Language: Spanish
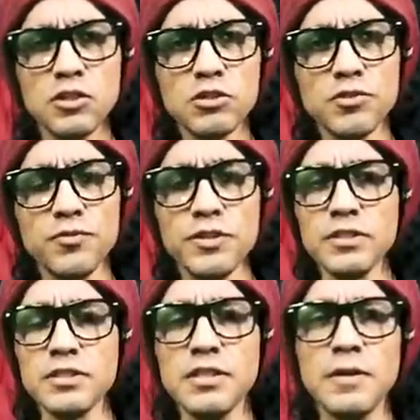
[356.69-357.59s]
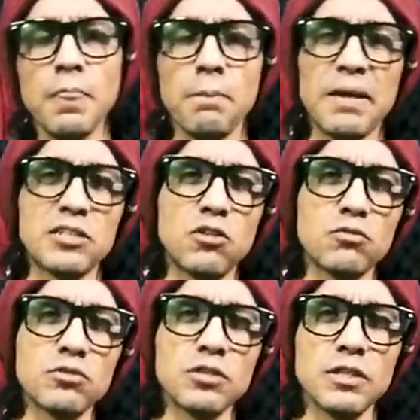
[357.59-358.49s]
Justin Fields, Mac
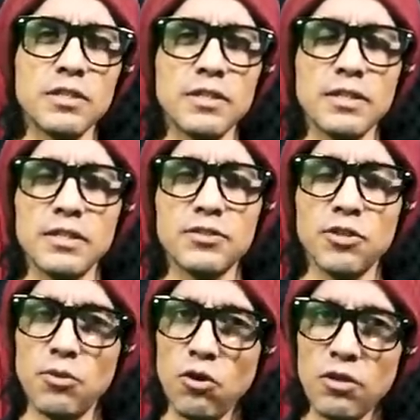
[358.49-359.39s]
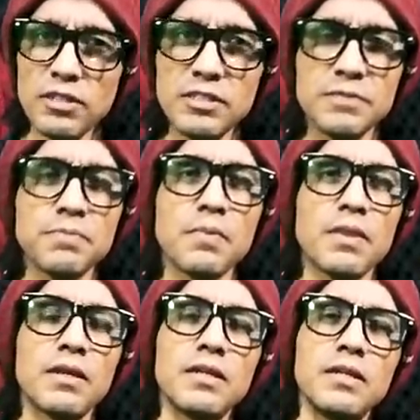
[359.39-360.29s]
Jones, Trevor Lawrence
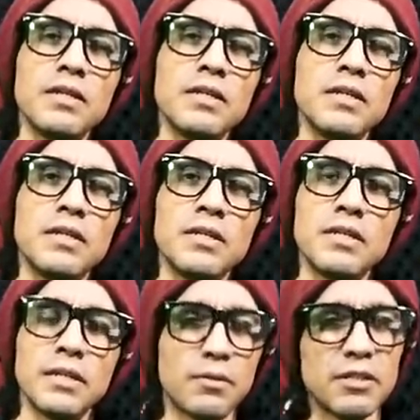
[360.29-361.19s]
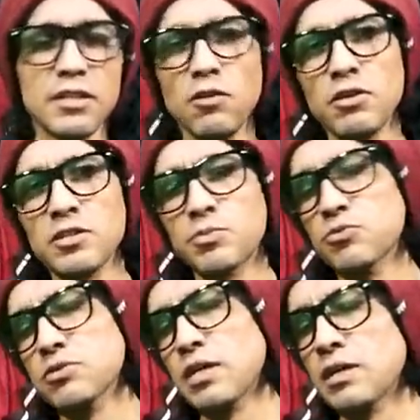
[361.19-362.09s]
y, la verdad es que Lawrence,
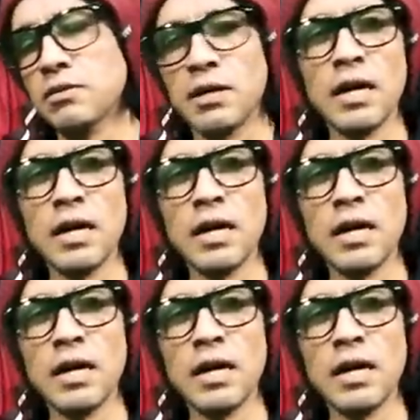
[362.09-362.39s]
pues una